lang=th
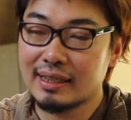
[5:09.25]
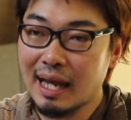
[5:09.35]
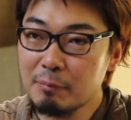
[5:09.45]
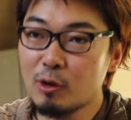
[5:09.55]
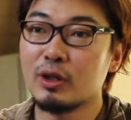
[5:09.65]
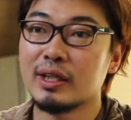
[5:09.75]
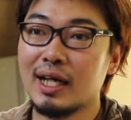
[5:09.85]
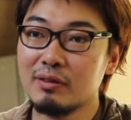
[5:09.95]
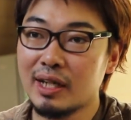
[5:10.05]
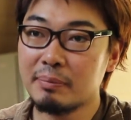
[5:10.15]
รับคน
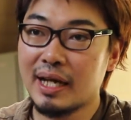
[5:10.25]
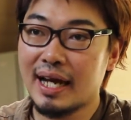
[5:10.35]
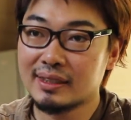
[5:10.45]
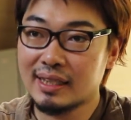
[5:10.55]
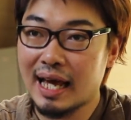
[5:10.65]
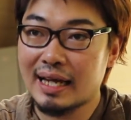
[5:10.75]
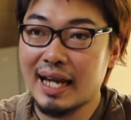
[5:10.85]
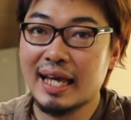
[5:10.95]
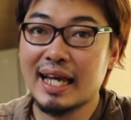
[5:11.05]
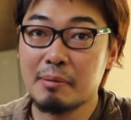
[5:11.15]
เข้าทำงานตลาดแร
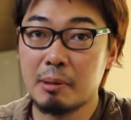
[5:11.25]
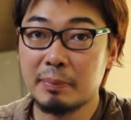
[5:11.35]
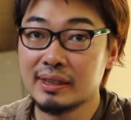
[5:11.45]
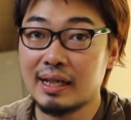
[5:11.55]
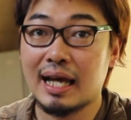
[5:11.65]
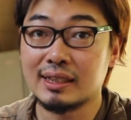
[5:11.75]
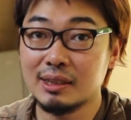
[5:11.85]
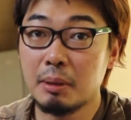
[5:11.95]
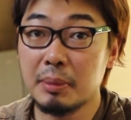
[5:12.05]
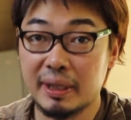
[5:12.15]
งงานมันเป็นตลาดที่
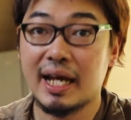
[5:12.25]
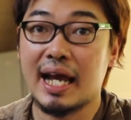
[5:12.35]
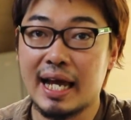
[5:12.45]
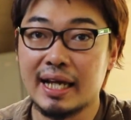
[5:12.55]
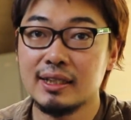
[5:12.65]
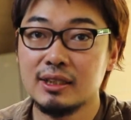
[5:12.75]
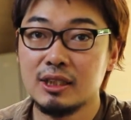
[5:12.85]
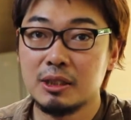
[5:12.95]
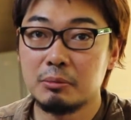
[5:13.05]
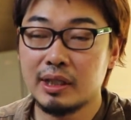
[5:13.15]
มันมีปัญหา
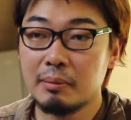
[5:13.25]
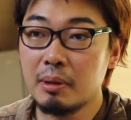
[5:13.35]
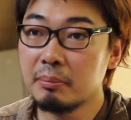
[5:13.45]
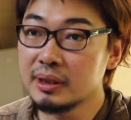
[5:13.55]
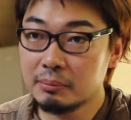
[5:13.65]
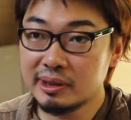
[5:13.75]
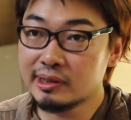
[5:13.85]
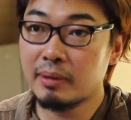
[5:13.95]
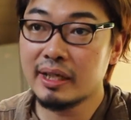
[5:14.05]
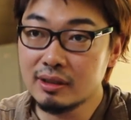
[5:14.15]
เพราะฉะนั้นมันจึงไม่
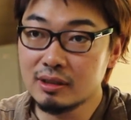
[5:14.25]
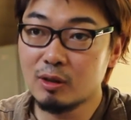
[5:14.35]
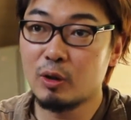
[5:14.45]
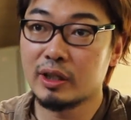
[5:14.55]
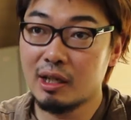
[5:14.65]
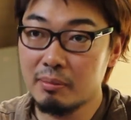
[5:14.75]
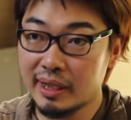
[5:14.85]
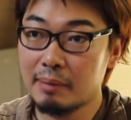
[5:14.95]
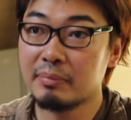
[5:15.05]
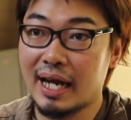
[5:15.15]
สามารถดึงคนเข้ามา
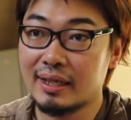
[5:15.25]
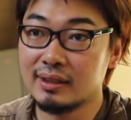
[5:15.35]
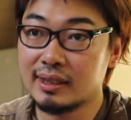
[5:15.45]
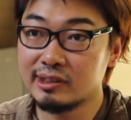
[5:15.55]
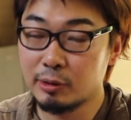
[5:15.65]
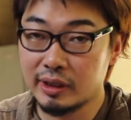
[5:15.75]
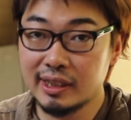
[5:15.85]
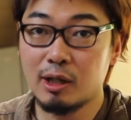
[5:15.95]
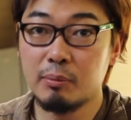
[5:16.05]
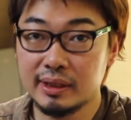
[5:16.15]
ทำงานในส่วนที่
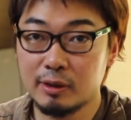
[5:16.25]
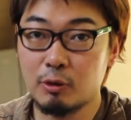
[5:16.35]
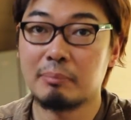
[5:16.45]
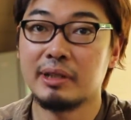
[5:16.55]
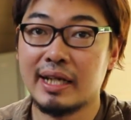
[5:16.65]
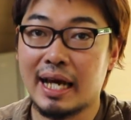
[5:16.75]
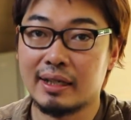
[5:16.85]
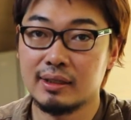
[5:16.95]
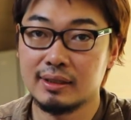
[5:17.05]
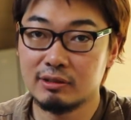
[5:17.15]
เขามีความถนัด
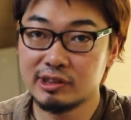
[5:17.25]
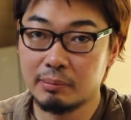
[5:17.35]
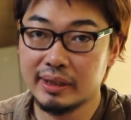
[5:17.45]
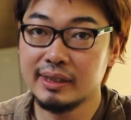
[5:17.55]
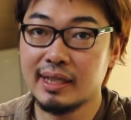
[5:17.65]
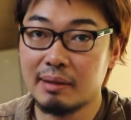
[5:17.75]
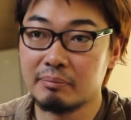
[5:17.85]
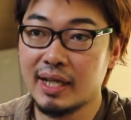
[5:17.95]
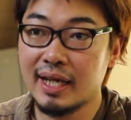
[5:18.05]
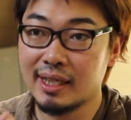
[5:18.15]
หรือเขาสามารถที่จะ
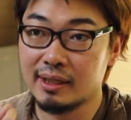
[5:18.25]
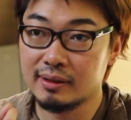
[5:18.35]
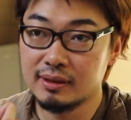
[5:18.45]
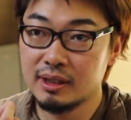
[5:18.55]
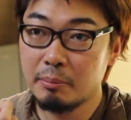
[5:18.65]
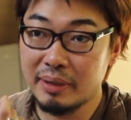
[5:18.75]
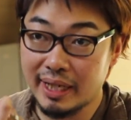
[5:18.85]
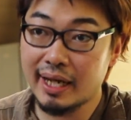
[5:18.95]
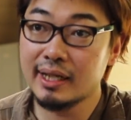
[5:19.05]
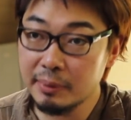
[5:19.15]
ทำได้อย่างมี
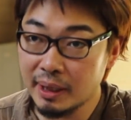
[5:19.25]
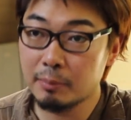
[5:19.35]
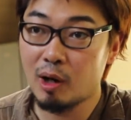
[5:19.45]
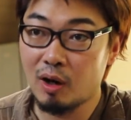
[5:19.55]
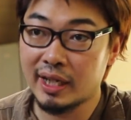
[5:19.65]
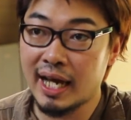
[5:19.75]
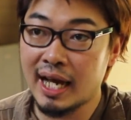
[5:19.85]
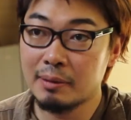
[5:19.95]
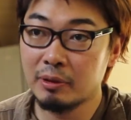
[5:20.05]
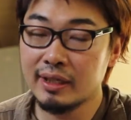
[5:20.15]
รายได้ที่เพียงพอได้
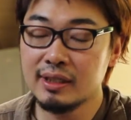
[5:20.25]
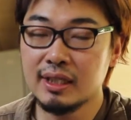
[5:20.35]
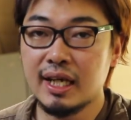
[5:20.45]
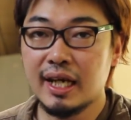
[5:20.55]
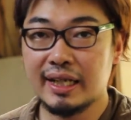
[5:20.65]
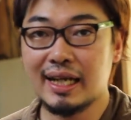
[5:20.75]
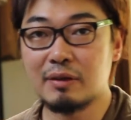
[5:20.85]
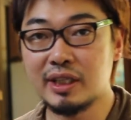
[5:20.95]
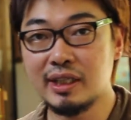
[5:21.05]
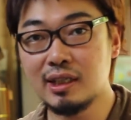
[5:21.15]
เพราะฉะนั้นไอ้แนว
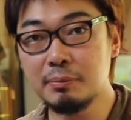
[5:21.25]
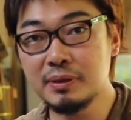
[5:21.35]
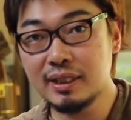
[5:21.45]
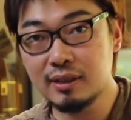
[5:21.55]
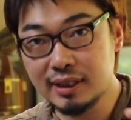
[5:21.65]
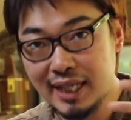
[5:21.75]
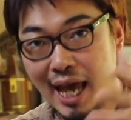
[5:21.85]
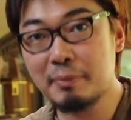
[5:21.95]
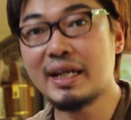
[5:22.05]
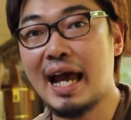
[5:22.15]
คิดนี้ก็เพื่อแก้
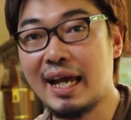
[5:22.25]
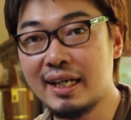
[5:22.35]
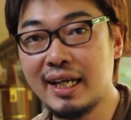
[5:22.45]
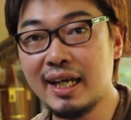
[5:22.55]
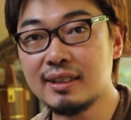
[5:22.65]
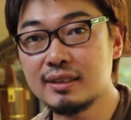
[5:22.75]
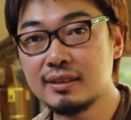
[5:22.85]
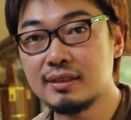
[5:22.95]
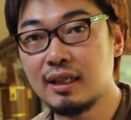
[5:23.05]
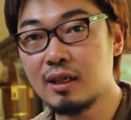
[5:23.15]
ปัญหาอันเนี้ย
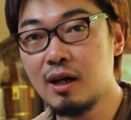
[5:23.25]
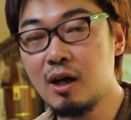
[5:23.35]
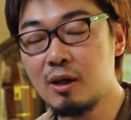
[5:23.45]
แล้วก็